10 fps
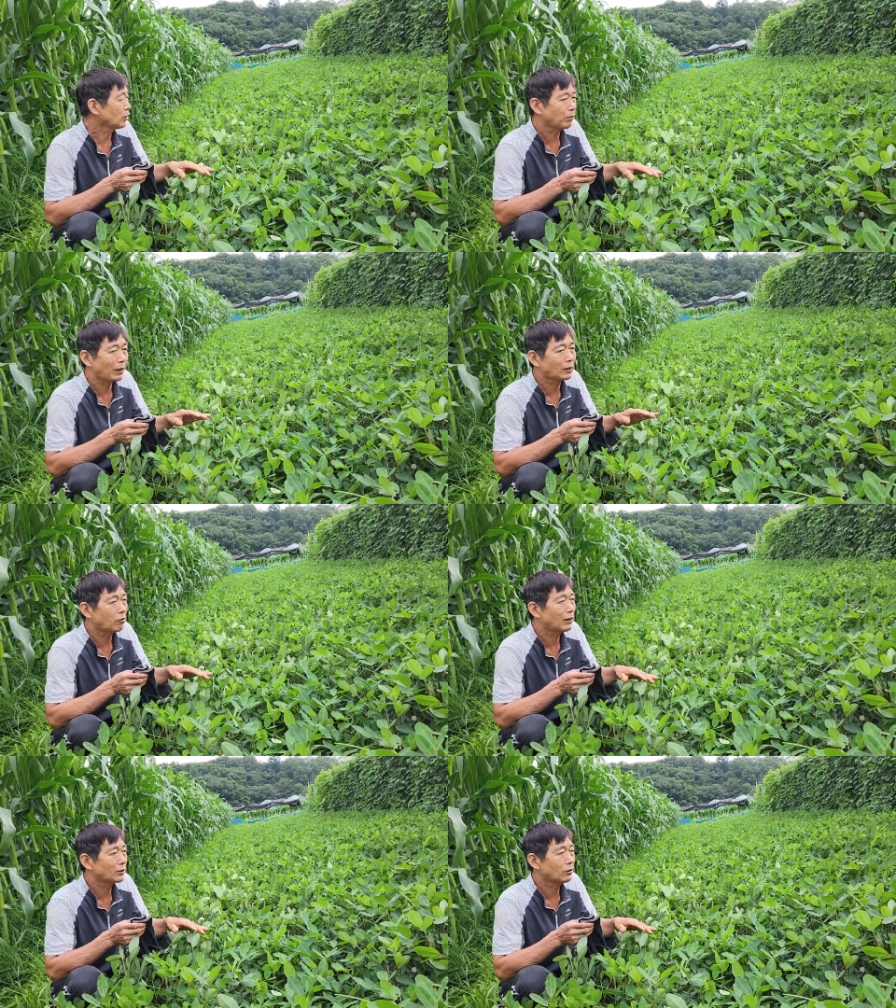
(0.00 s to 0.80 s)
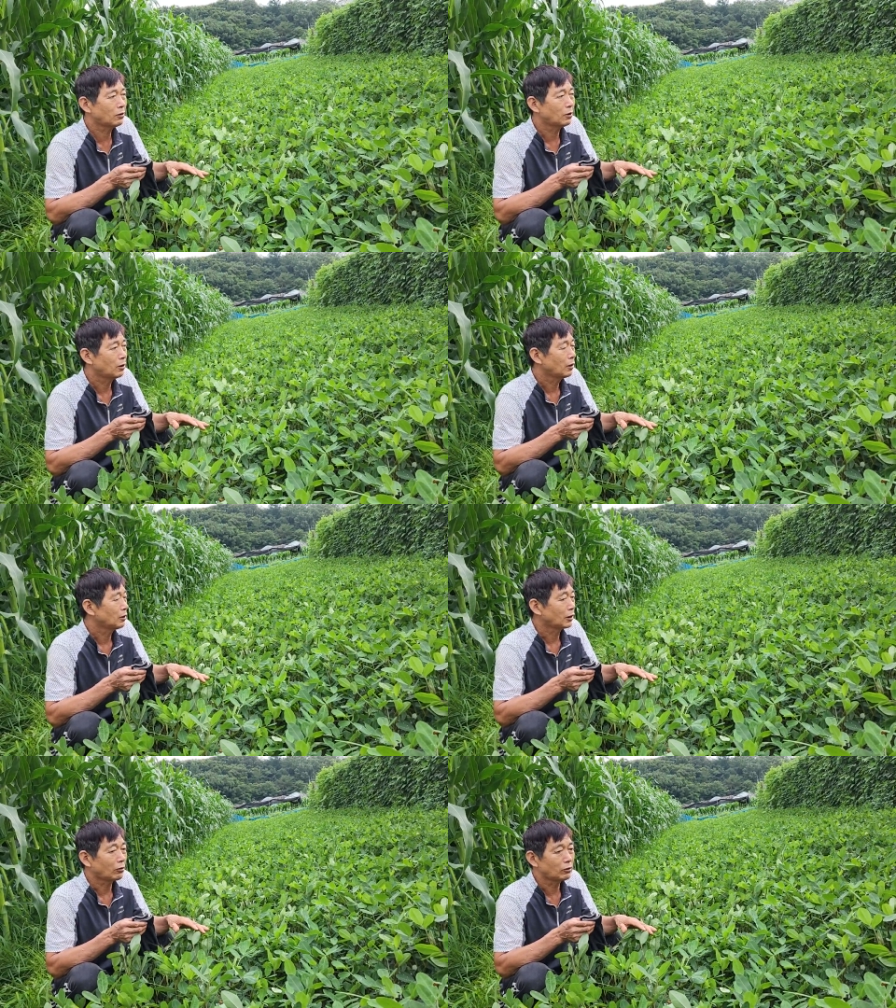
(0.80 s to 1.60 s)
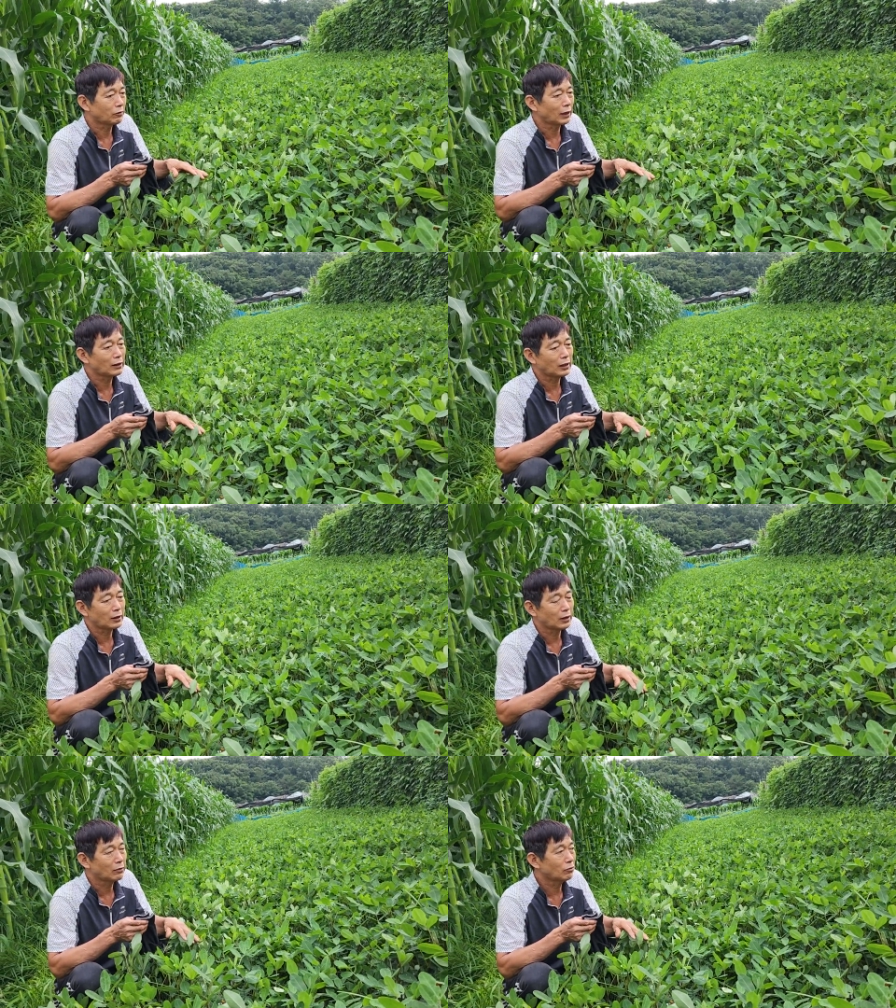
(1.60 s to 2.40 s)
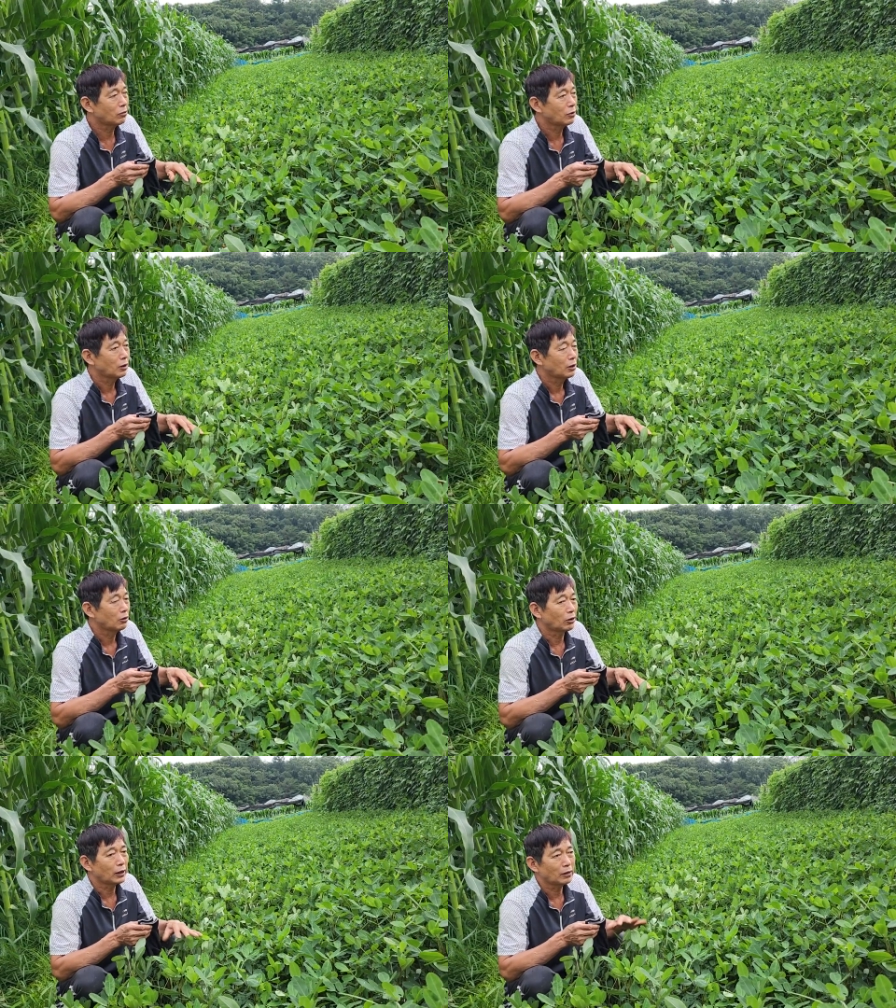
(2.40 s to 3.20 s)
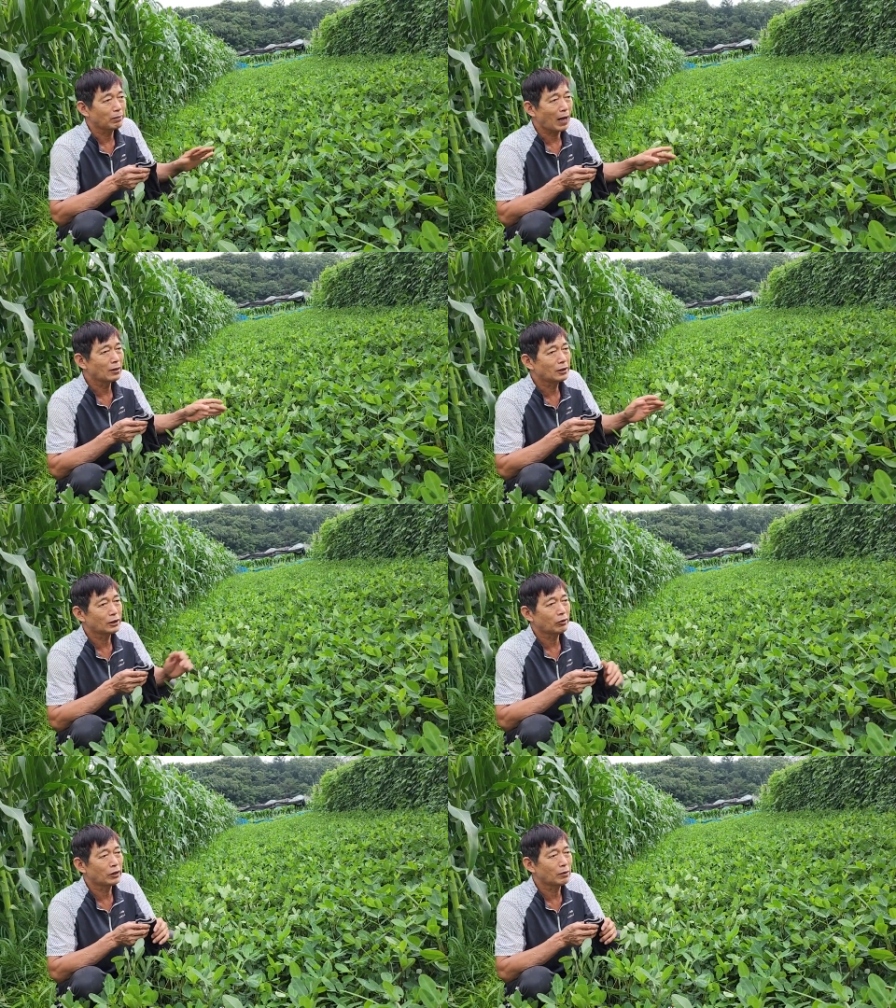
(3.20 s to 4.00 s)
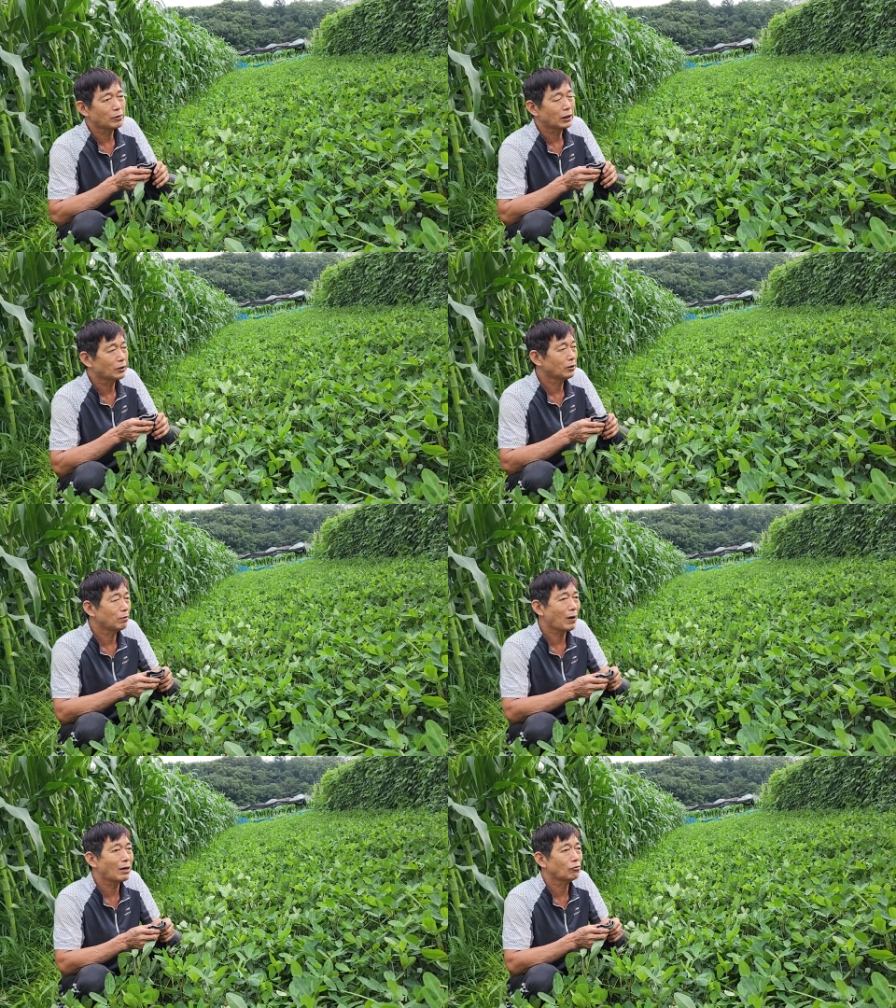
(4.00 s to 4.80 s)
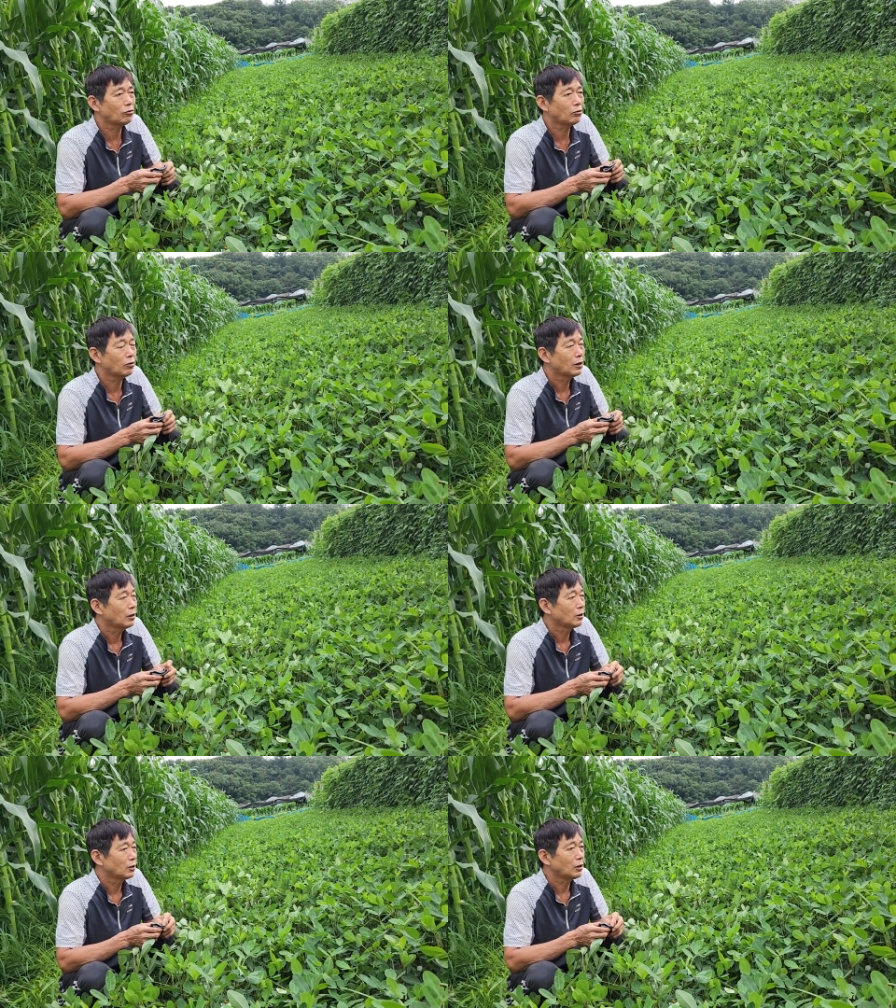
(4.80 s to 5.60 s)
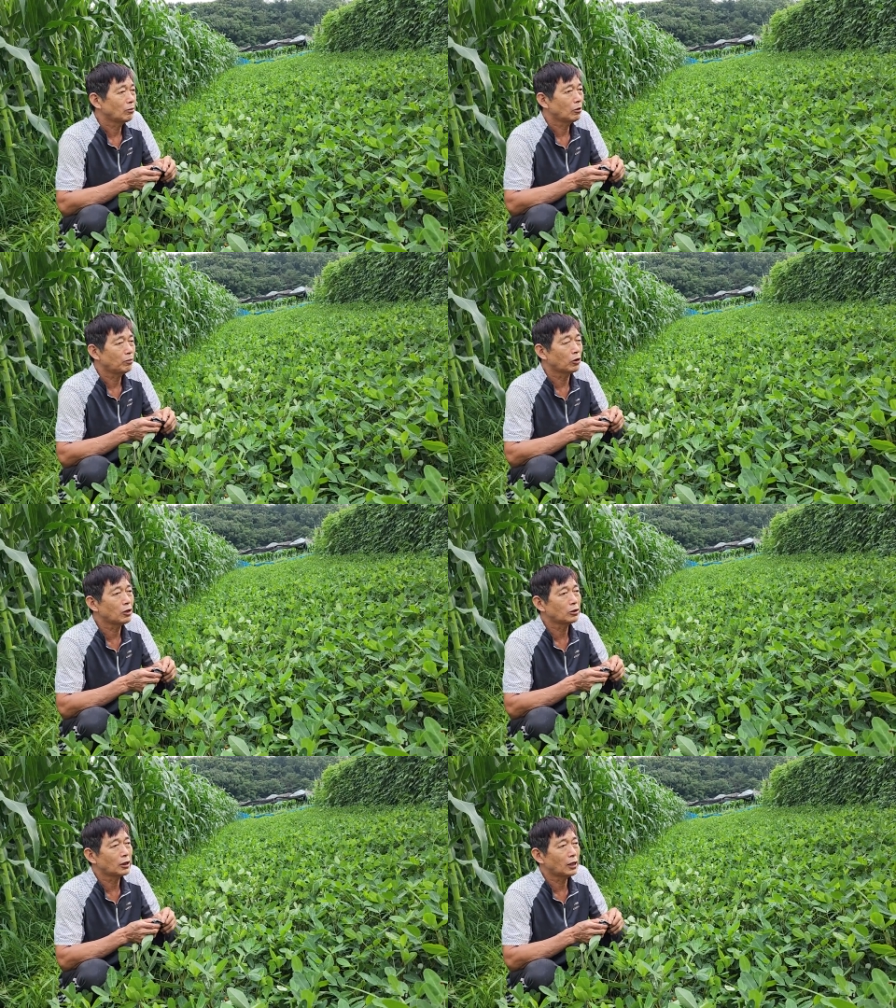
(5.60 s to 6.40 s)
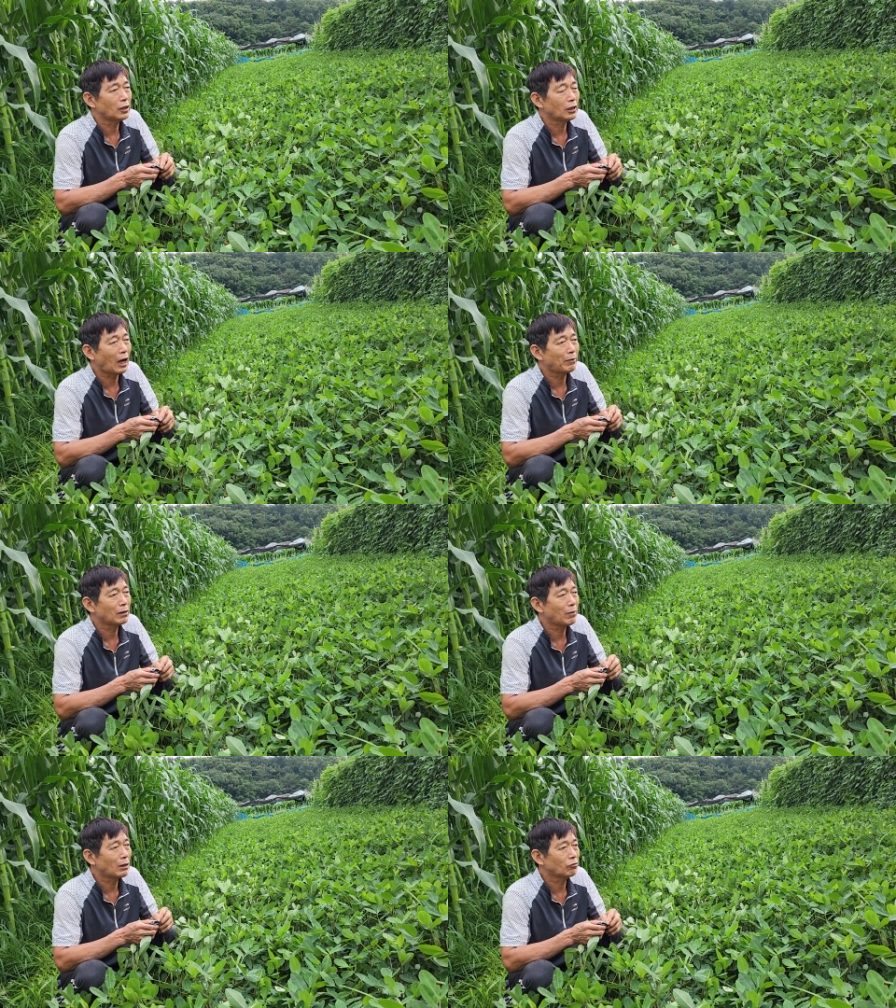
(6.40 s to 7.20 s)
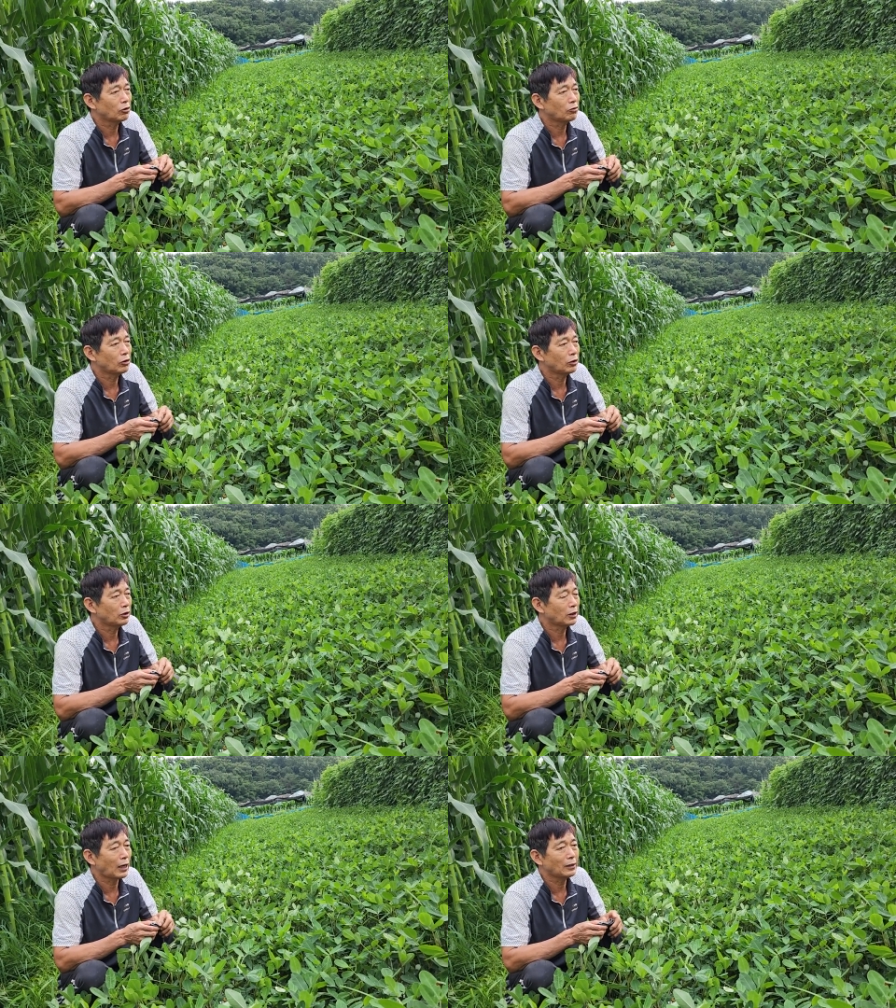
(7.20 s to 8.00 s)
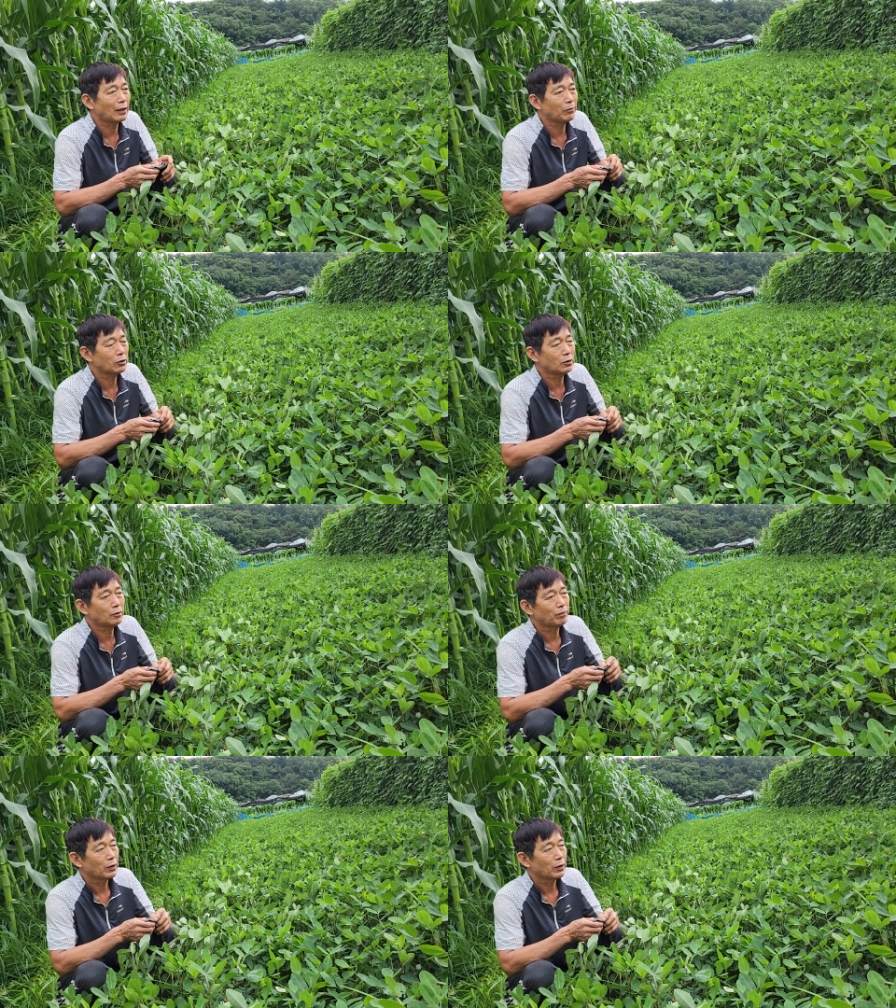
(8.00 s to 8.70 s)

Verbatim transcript: 이제 밭에 와서 자꾸 이제 관찰을 하고 여기다 이제 망을 씌워야 됩니다. 그래서 이 망도 이제 뭐 변할 때 이제 까만 망도 있고 있는데 가능하면은